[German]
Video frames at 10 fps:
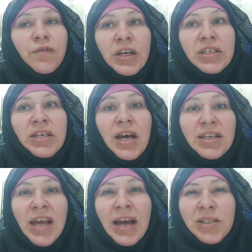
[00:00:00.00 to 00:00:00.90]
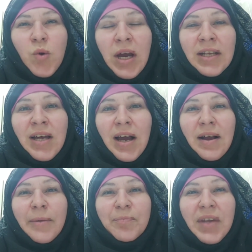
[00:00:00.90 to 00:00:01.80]
fertig. Der hat sogar
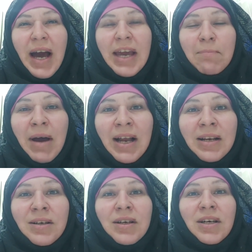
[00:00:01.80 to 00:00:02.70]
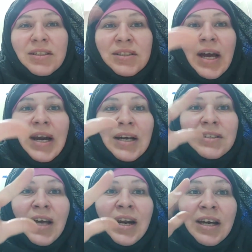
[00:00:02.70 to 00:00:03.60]
dreimal
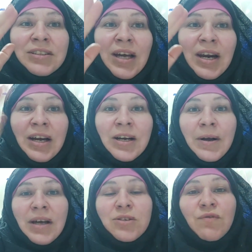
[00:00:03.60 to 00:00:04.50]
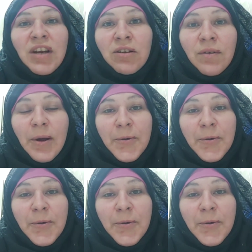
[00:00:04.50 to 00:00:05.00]
Talak, Talak, Talak. Also wenn er,